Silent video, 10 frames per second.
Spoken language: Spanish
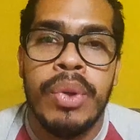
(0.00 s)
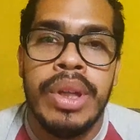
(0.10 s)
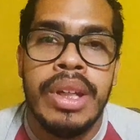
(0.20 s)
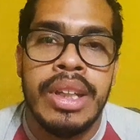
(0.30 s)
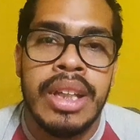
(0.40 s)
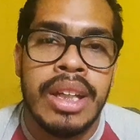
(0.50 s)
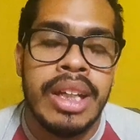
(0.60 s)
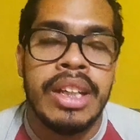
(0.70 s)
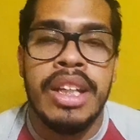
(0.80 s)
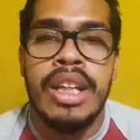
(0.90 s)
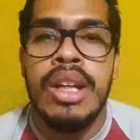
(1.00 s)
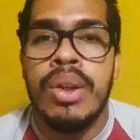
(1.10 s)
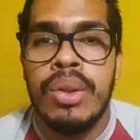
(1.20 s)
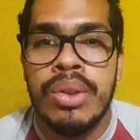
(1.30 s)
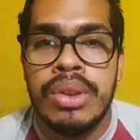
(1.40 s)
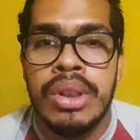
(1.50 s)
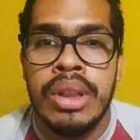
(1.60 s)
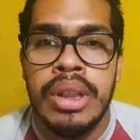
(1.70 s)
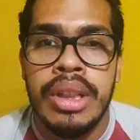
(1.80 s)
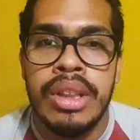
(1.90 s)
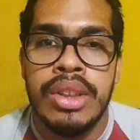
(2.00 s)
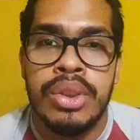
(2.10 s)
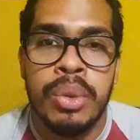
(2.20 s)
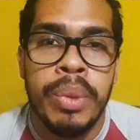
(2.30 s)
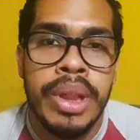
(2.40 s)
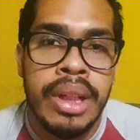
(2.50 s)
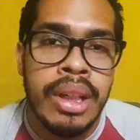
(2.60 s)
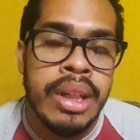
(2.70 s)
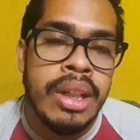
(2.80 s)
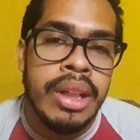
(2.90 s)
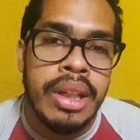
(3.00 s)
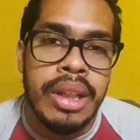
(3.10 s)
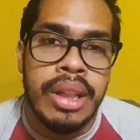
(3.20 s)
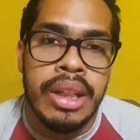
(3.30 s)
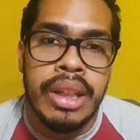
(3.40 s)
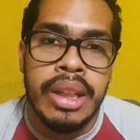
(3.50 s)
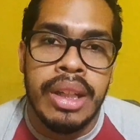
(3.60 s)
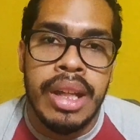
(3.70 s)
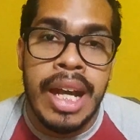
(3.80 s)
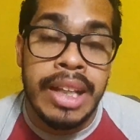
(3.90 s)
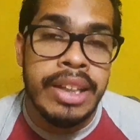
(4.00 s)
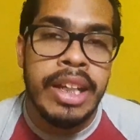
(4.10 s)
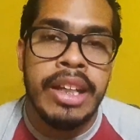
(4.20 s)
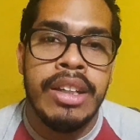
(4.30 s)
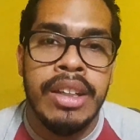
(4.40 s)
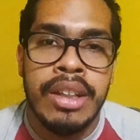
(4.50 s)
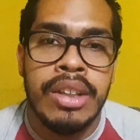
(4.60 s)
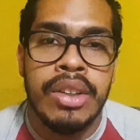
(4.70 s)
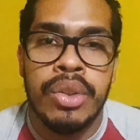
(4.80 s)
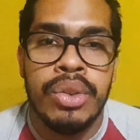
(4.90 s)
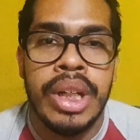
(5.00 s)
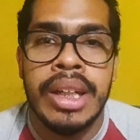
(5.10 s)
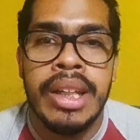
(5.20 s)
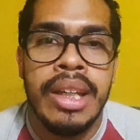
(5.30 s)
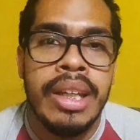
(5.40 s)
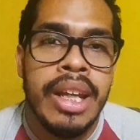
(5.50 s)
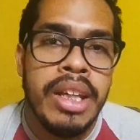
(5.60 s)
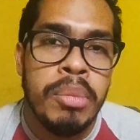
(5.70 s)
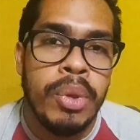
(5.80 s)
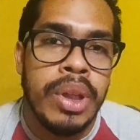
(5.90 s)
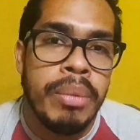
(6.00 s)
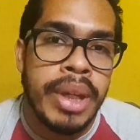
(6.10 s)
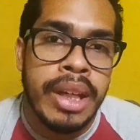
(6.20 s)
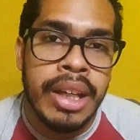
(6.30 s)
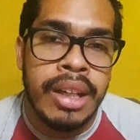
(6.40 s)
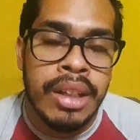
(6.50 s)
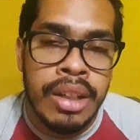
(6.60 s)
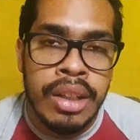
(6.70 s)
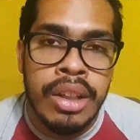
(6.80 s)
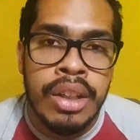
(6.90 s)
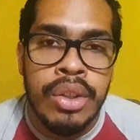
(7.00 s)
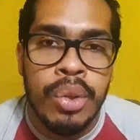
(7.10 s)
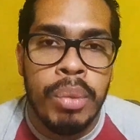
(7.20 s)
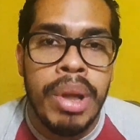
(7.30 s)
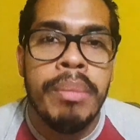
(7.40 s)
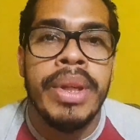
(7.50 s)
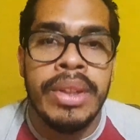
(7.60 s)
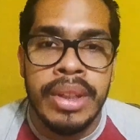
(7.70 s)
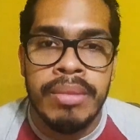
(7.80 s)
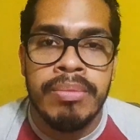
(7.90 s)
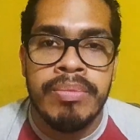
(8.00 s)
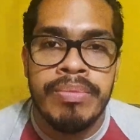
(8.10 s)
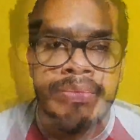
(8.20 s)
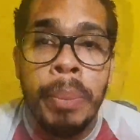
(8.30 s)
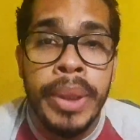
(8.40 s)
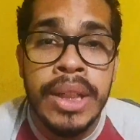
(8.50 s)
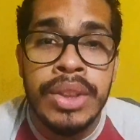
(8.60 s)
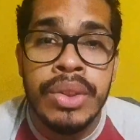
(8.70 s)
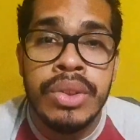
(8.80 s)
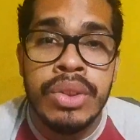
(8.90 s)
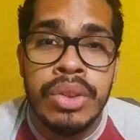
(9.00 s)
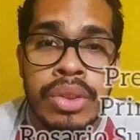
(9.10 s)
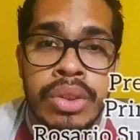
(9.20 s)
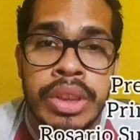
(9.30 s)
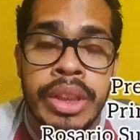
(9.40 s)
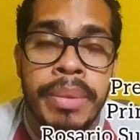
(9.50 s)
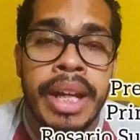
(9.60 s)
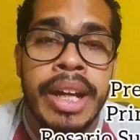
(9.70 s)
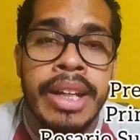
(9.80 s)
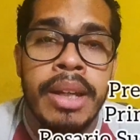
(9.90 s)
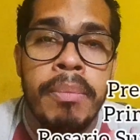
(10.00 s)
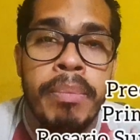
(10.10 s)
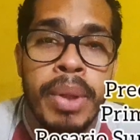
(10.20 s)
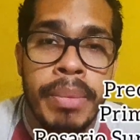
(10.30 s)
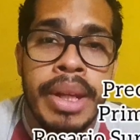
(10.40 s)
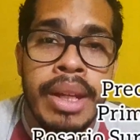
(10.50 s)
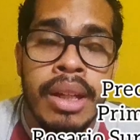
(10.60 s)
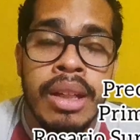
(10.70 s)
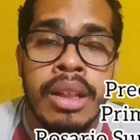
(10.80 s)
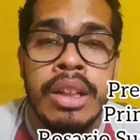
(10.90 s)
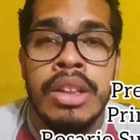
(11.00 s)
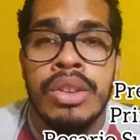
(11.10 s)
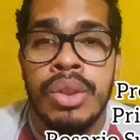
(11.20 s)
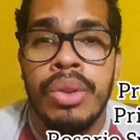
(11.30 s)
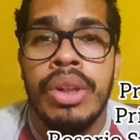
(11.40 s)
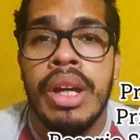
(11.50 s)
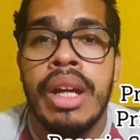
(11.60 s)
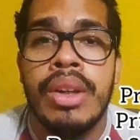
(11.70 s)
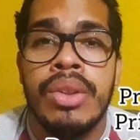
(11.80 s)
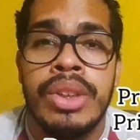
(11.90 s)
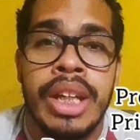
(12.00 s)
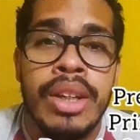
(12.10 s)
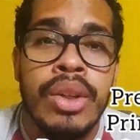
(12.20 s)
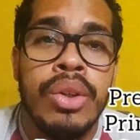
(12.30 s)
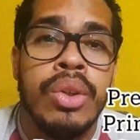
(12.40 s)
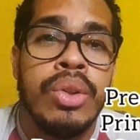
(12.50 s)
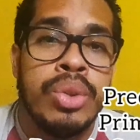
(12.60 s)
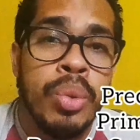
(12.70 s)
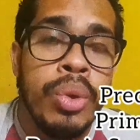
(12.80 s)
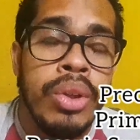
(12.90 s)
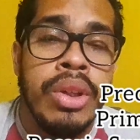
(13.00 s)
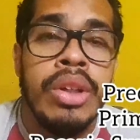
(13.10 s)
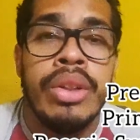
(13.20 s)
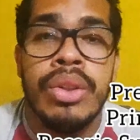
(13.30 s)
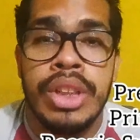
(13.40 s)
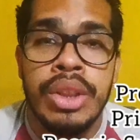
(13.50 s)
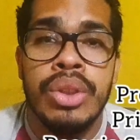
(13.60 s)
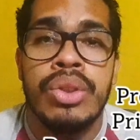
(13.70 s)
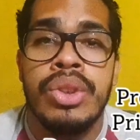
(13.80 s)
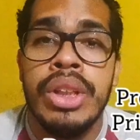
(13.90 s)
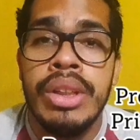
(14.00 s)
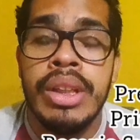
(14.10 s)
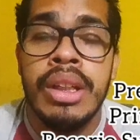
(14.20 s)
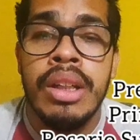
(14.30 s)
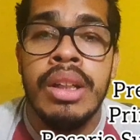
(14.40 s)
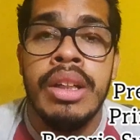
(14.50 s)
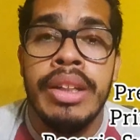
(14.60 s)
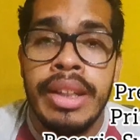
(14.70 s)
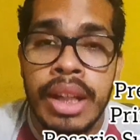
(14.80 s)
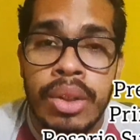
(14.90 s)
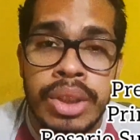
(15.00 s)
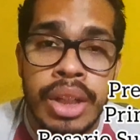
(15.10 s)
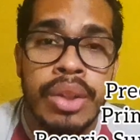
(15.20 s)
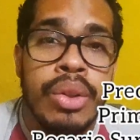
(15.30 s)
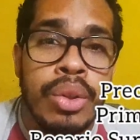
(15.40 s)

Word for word: poder estar tranquilos y subir eh, al tren con tranquilidad y poder viajar normalmente. Los precios, si viajan en primera, son a Rosario Sur 280 y a Rosario